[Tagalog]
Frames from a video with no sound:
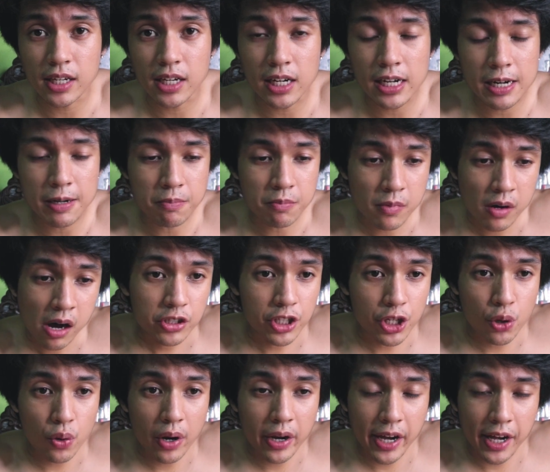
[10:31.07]
Uh,
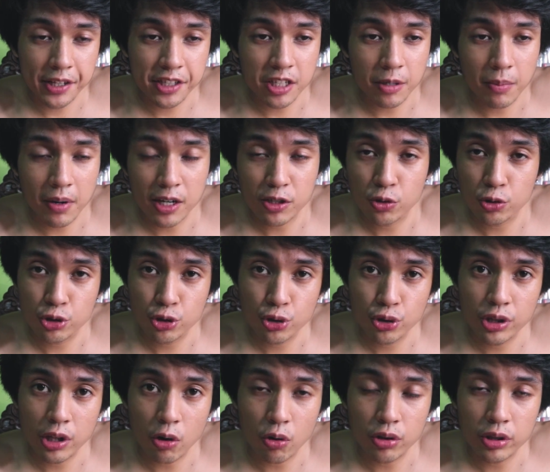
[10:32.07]
see you again sa mga
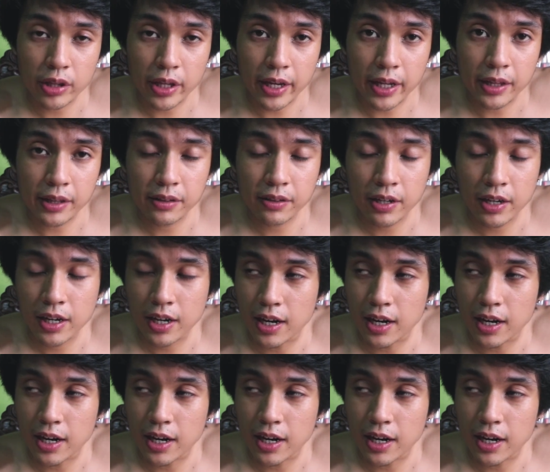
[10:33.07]
susunod na content,